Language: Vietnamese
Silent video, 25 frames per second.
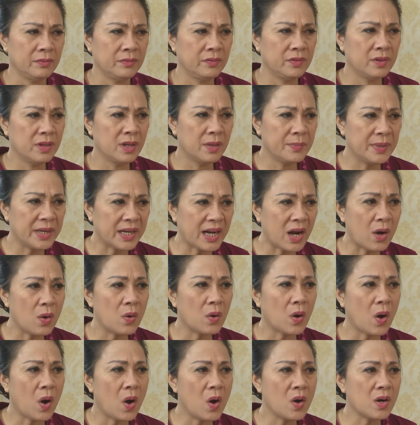vừa mới cau
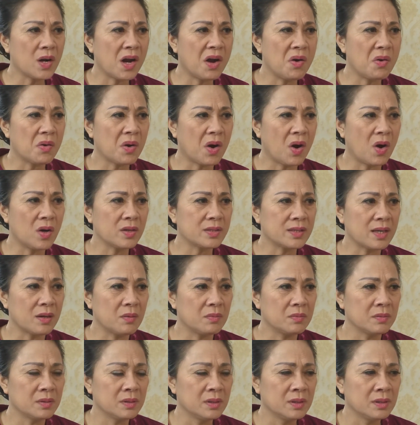có cau có
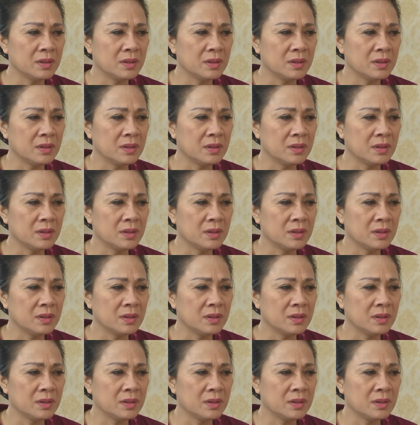xong